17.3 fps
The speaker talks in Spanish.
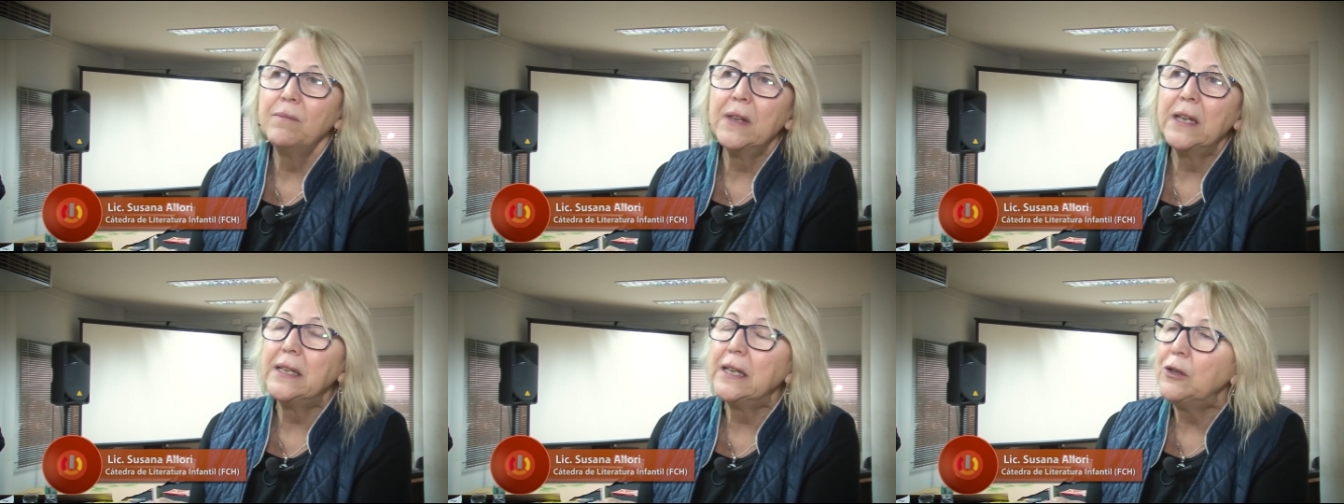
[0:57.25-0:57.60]

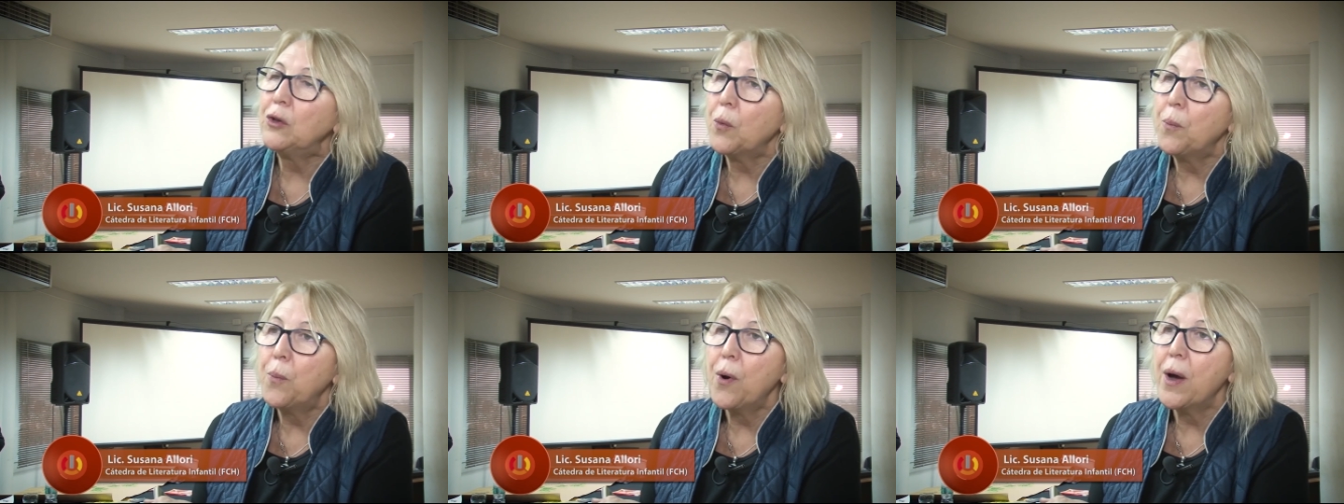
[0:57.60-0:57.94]

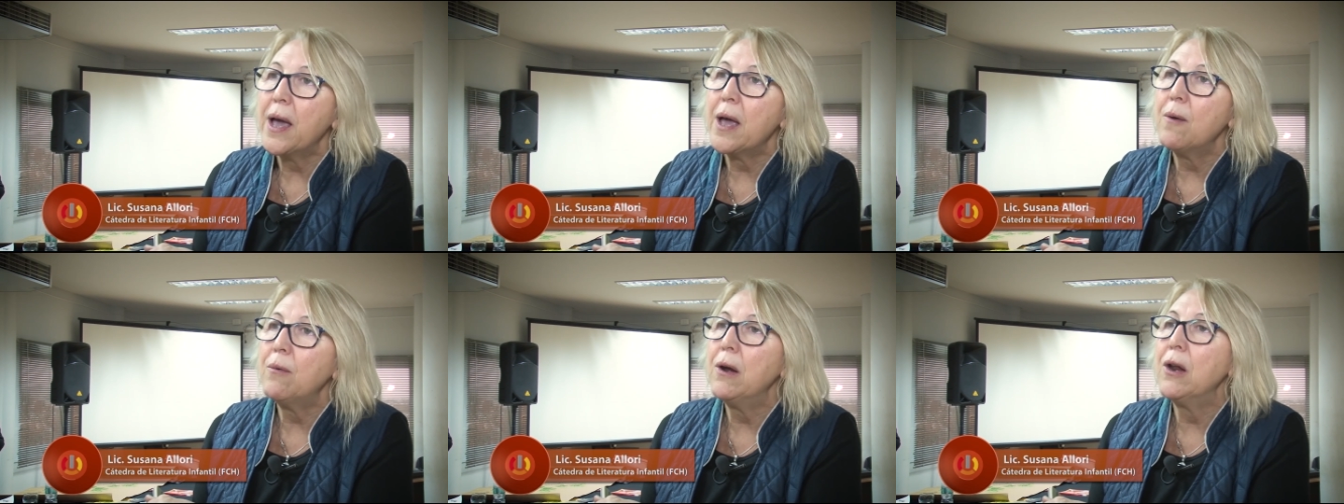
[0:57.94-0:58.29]
distintos
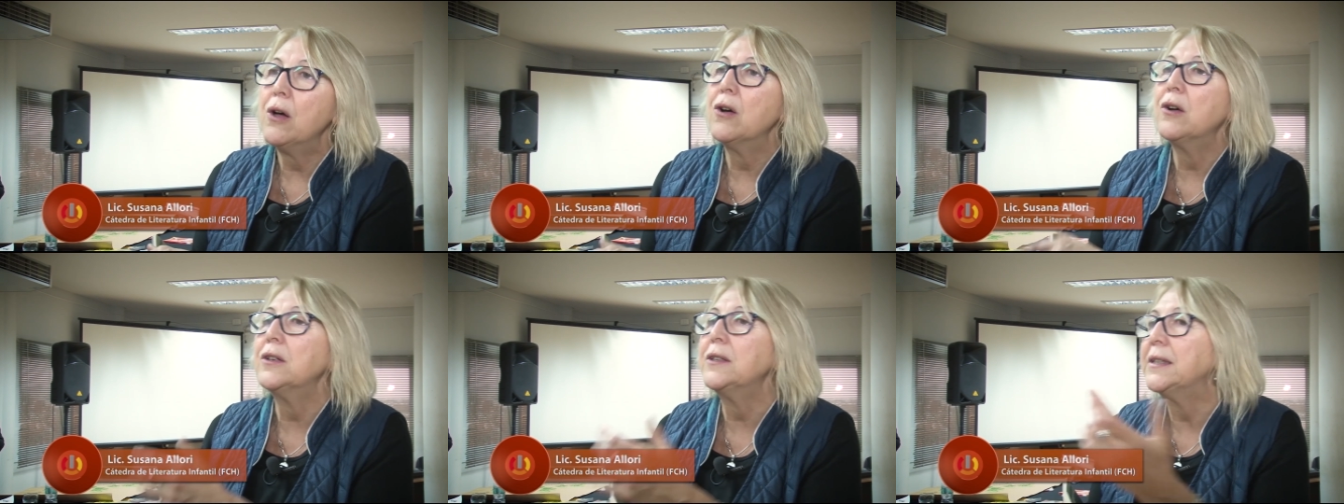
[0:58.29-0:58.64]

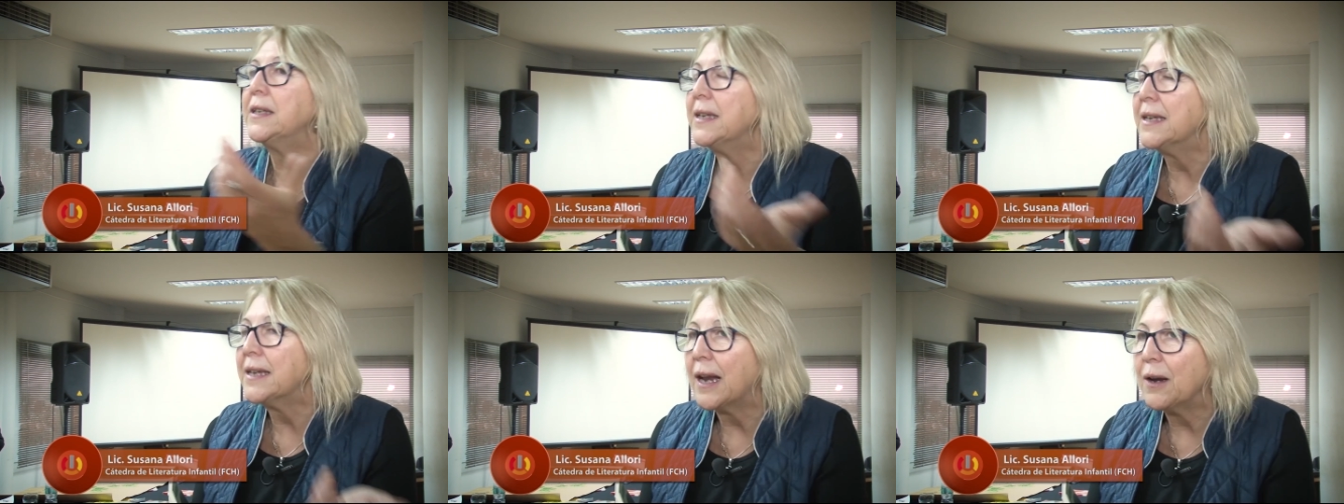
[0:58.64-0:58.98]

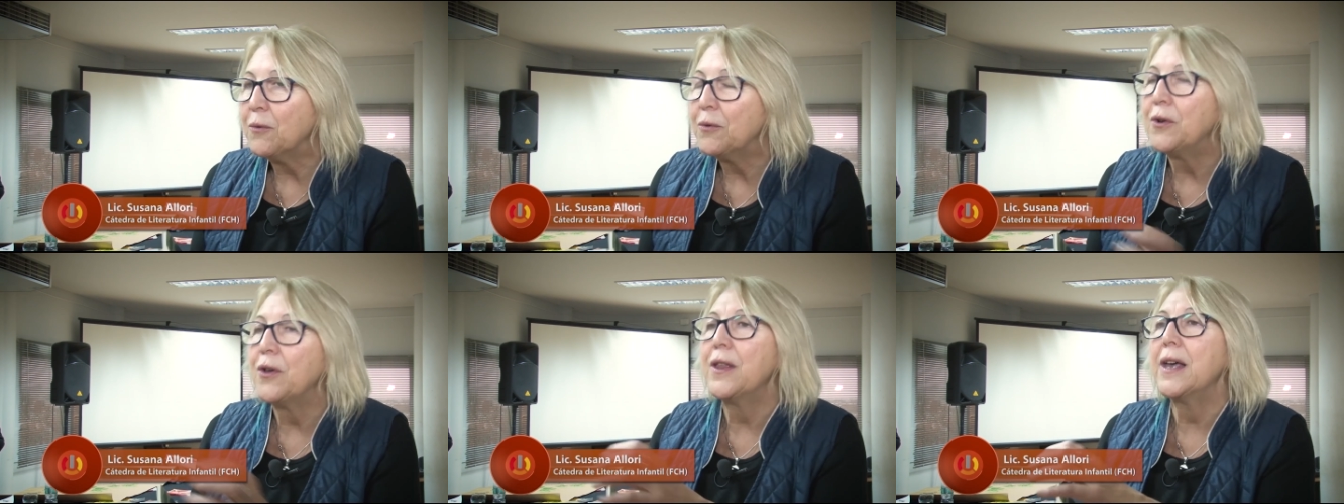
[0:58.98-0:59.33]
pueblos y
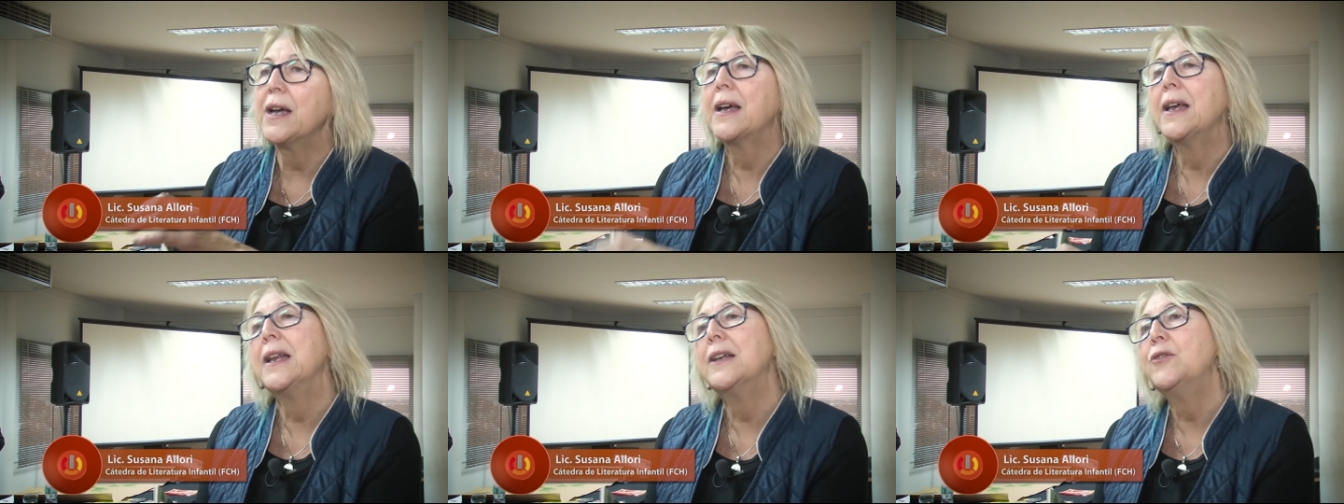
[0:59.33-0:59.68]
algunos de
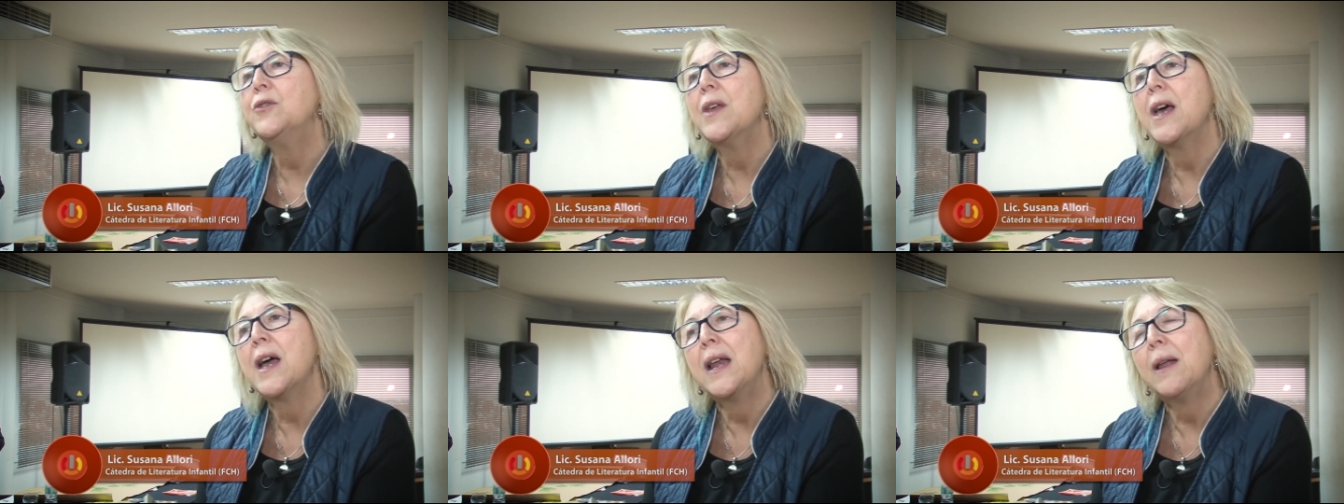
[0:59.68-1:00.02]
acá de la
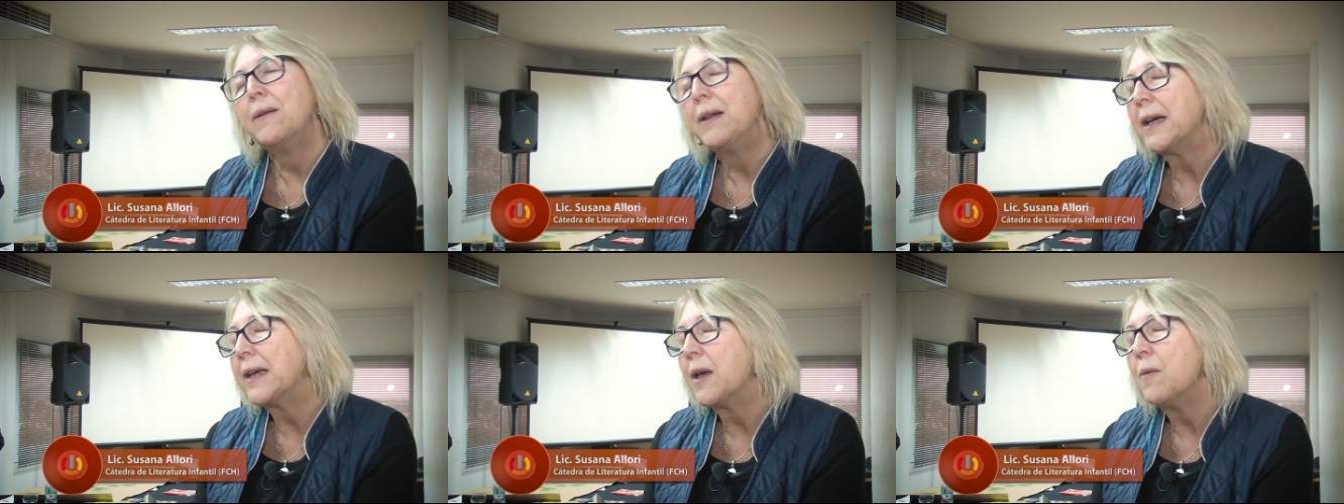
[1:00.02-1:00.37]
ciudad. La
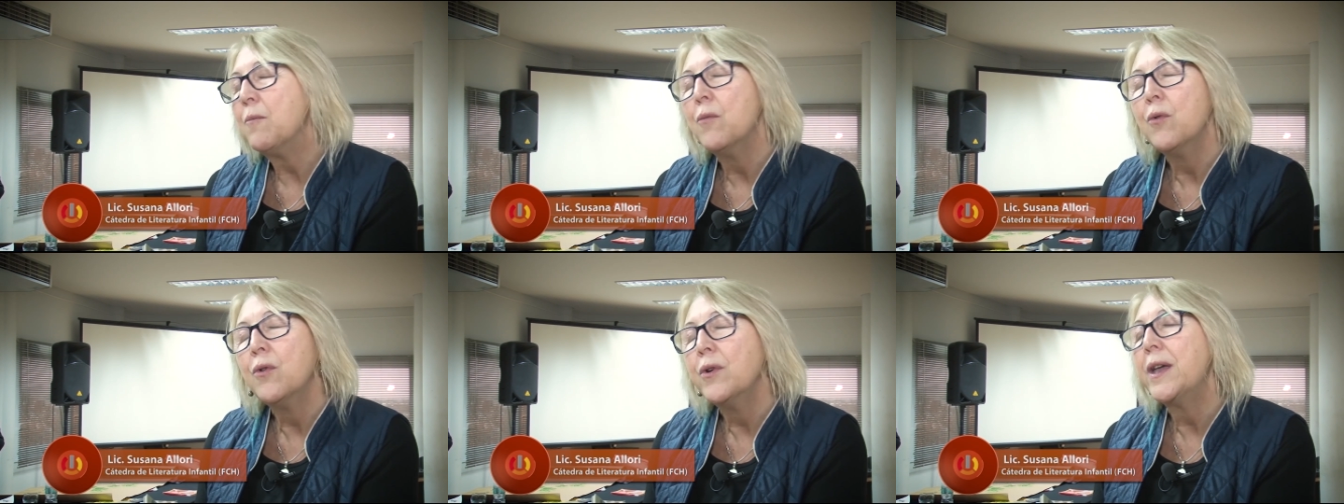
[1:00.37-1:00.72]
verdad que es
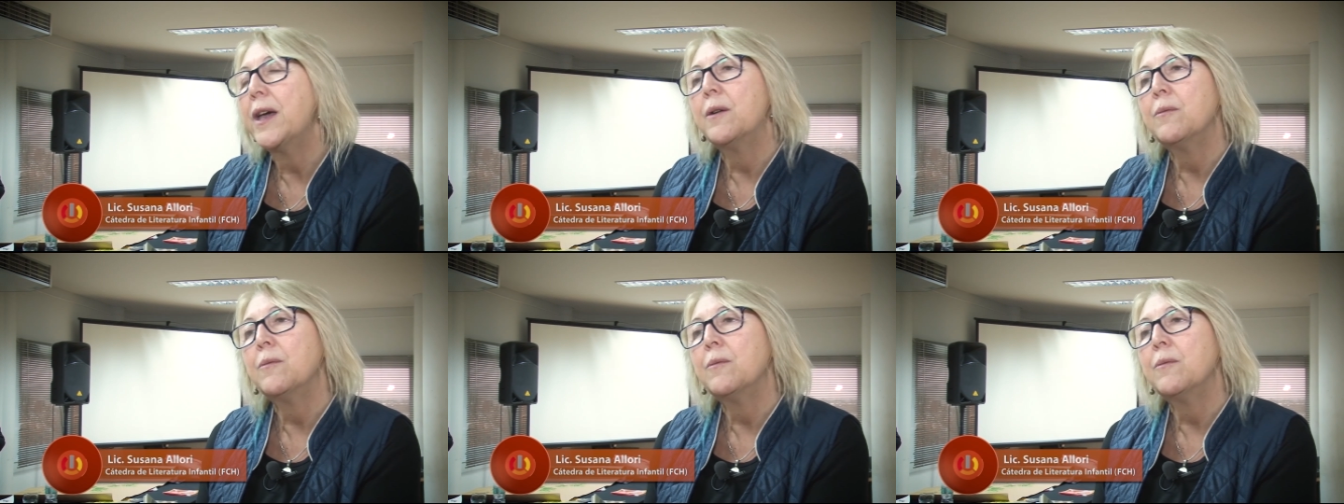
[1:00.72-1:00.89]
muy